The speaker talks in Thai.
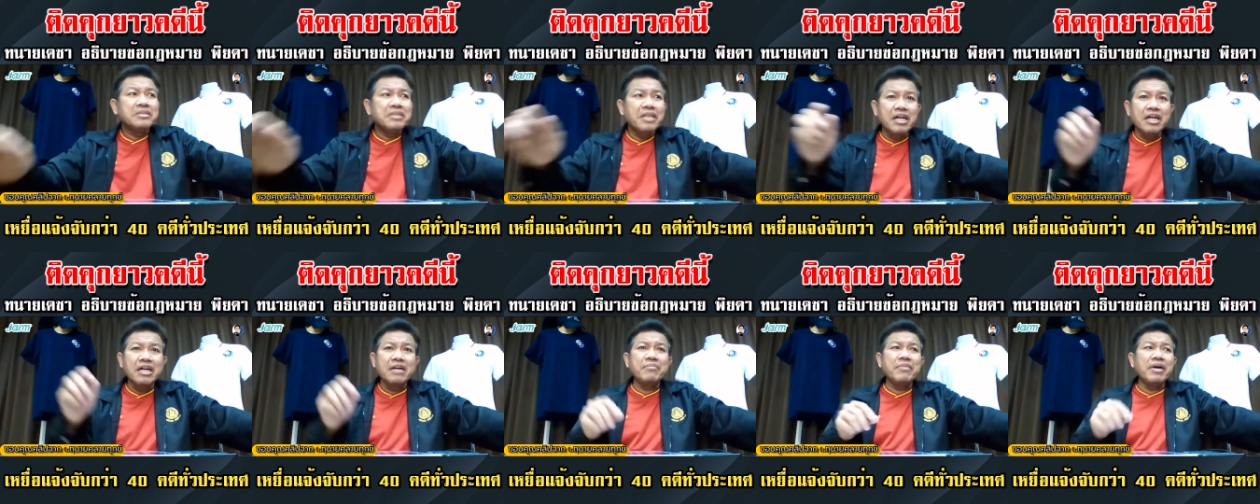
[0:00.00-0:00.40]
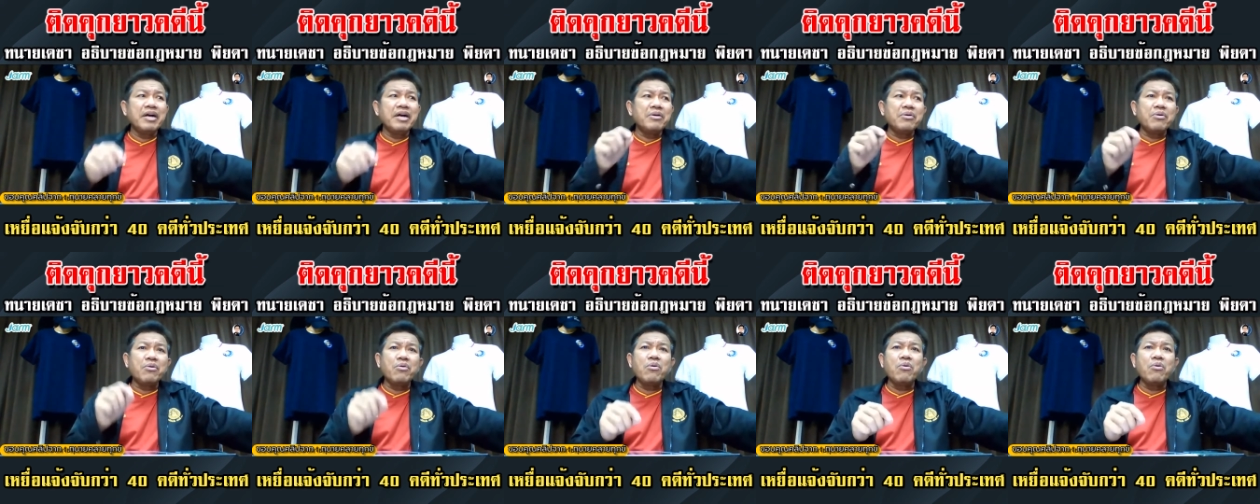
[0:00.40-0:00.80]
เธอ
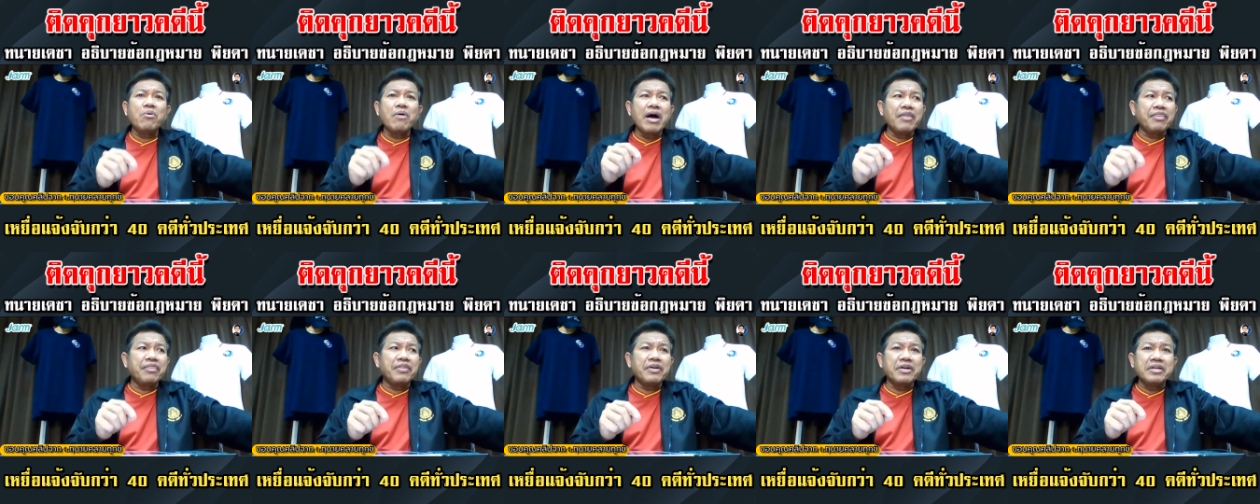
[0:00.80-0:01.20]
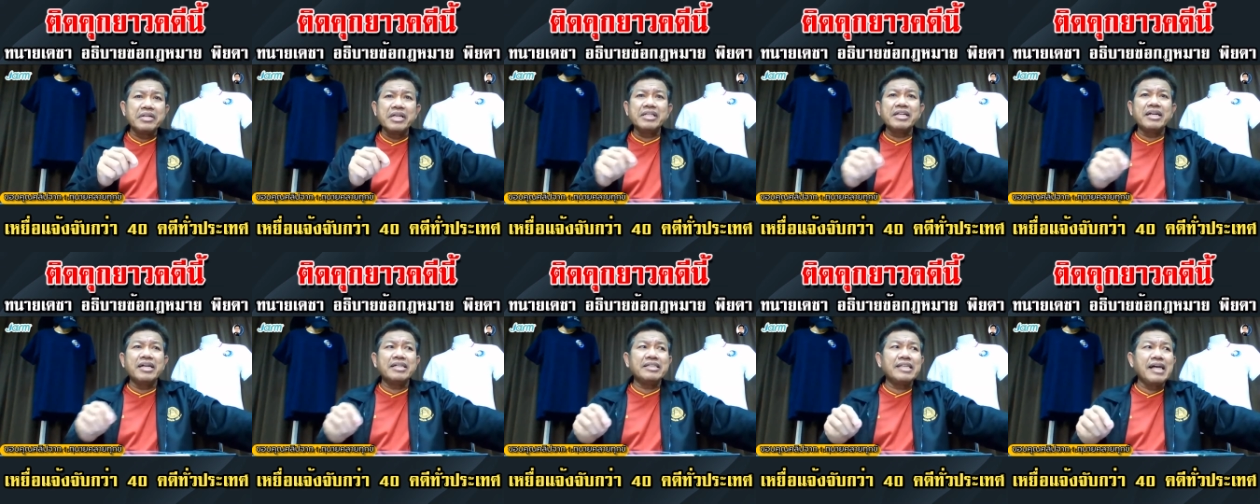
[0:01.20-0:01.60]
ไม่รู้ว่าสิ่ง
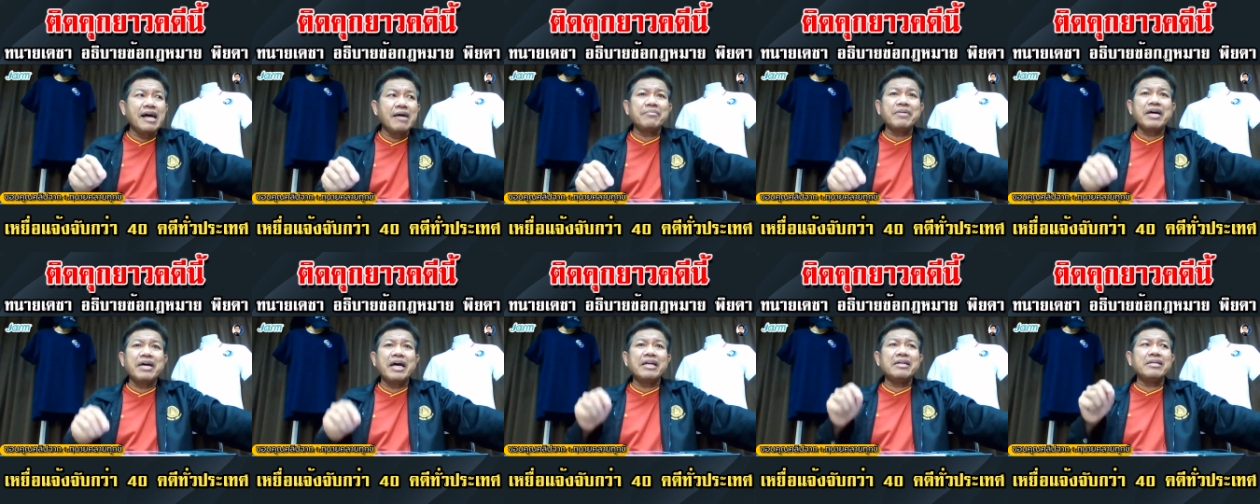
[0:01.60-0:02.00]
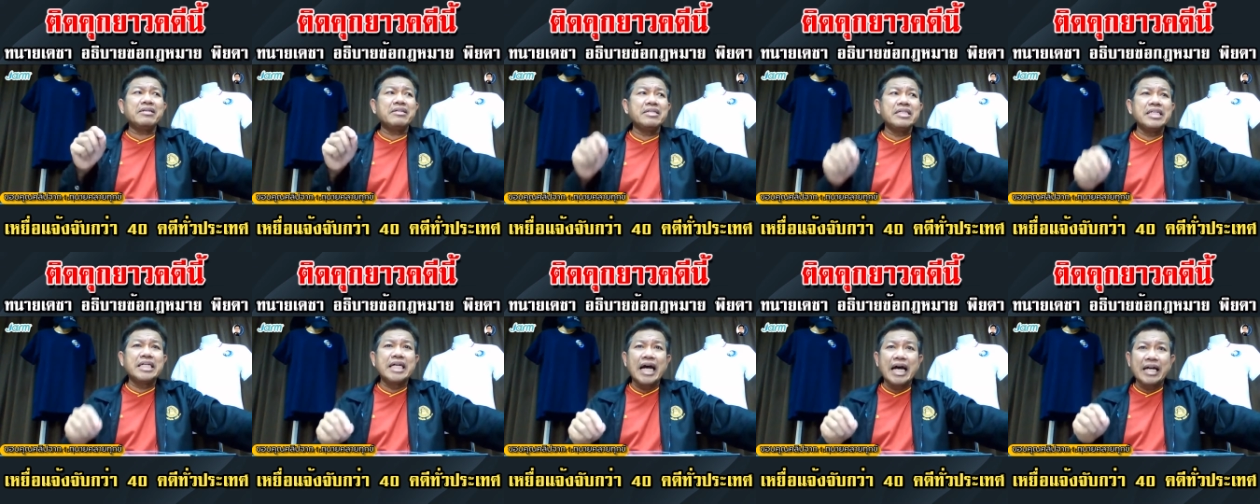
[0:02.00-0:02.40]
ที่เธอทำนั้น
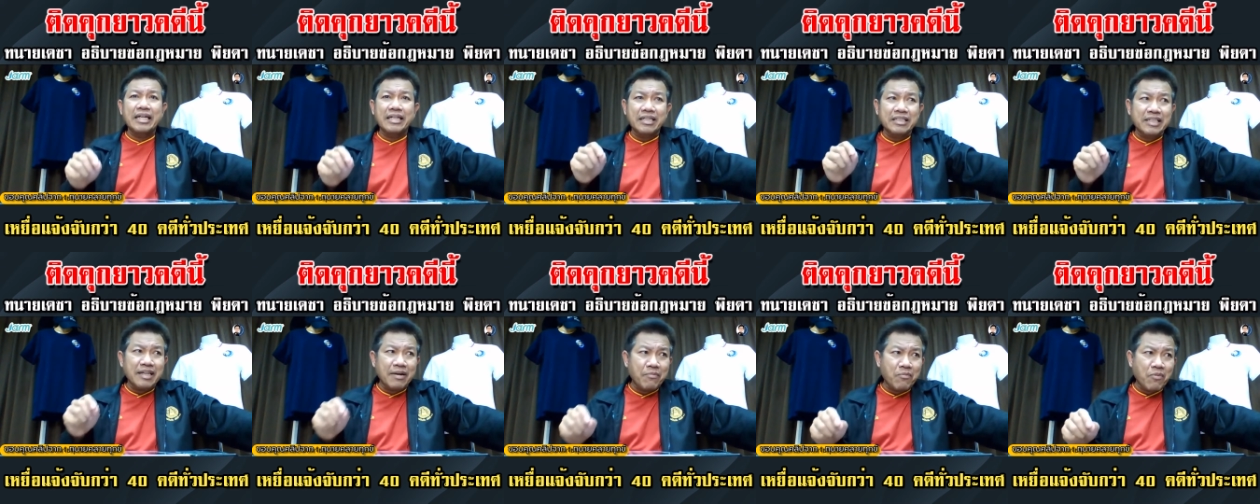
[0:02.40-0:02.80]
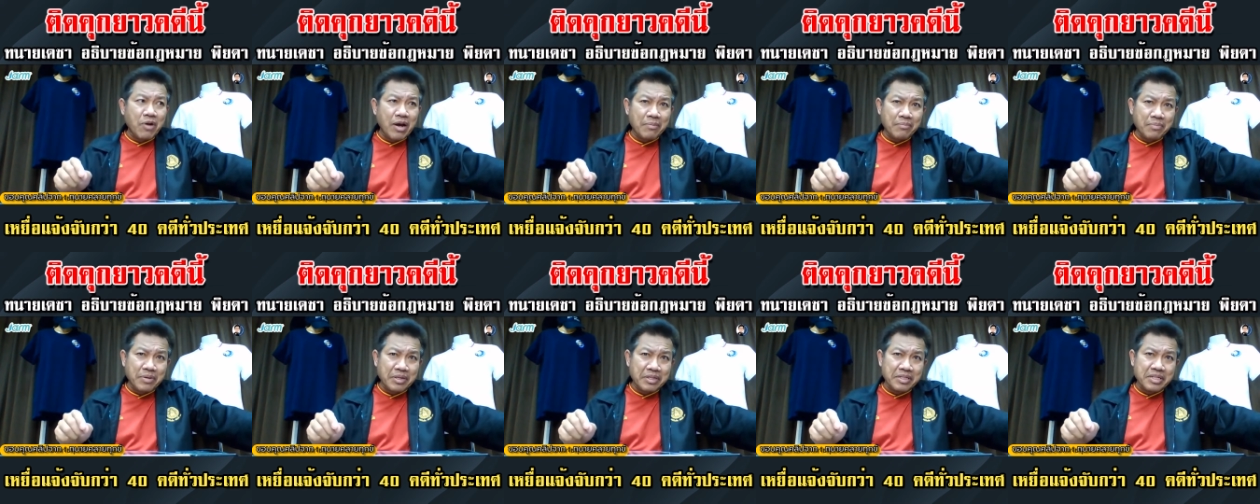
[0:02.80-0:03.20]
คือการกระทำค
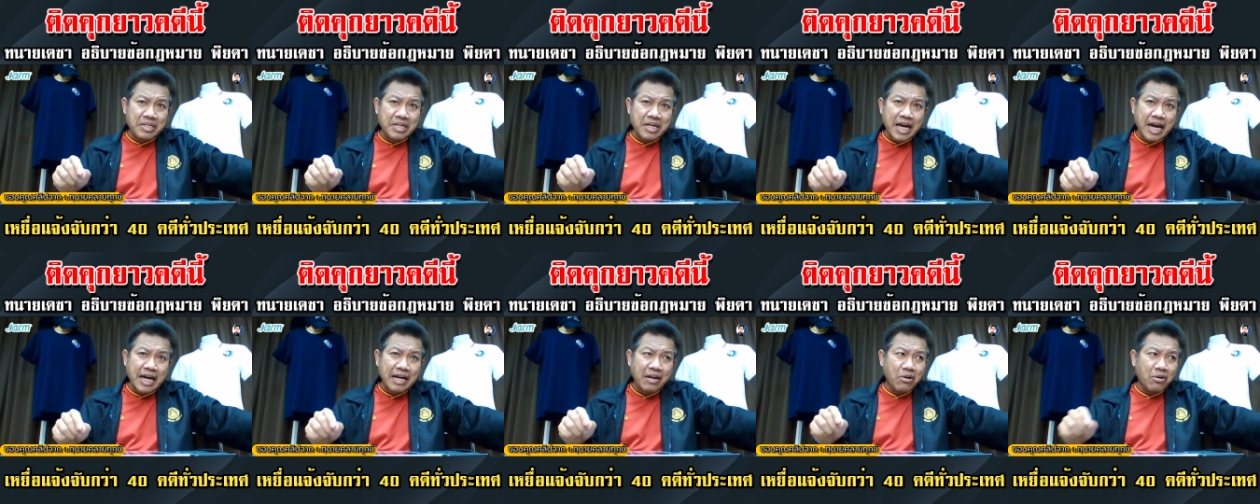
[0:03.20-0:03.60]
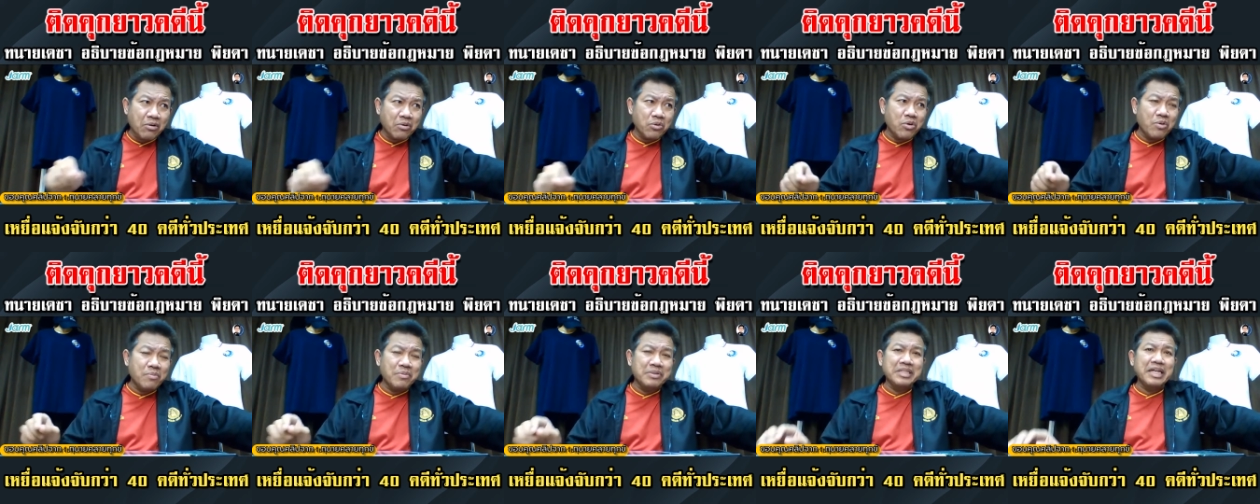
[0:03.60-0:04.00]
วามผิดคือการหลอก
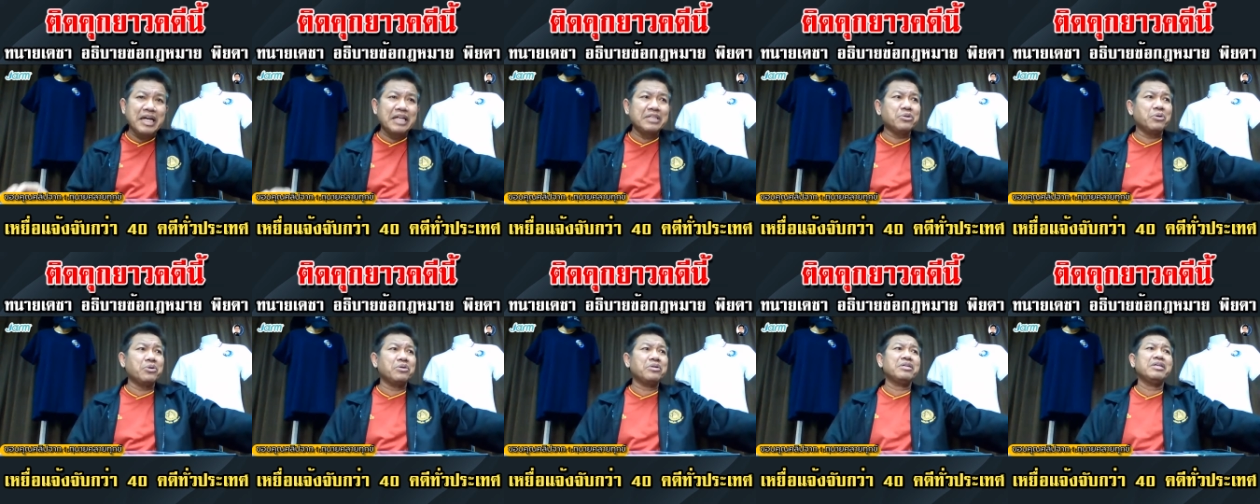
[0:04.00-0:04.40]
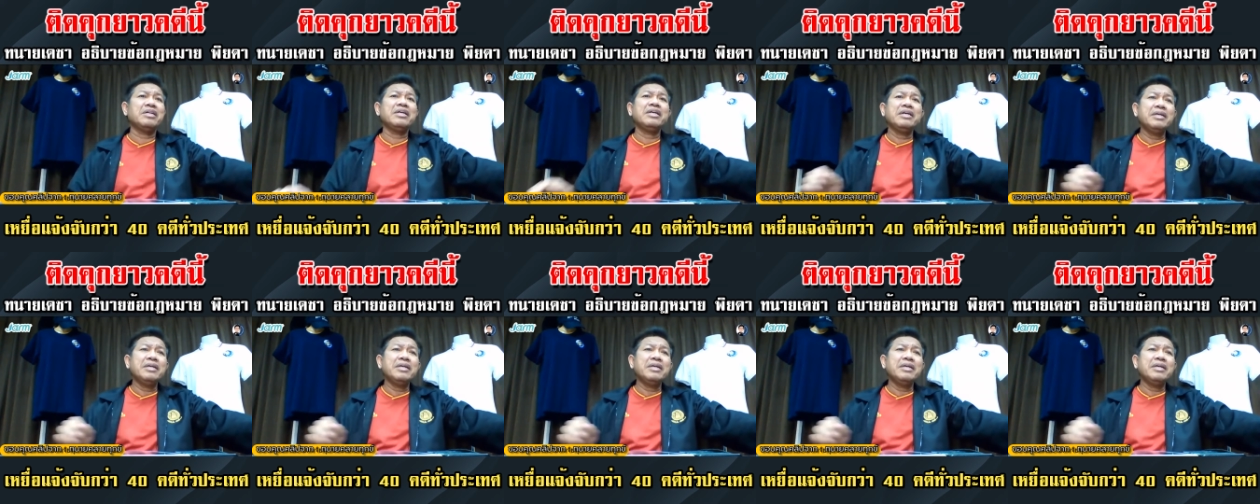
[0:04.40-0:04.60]
ลวงประชาชน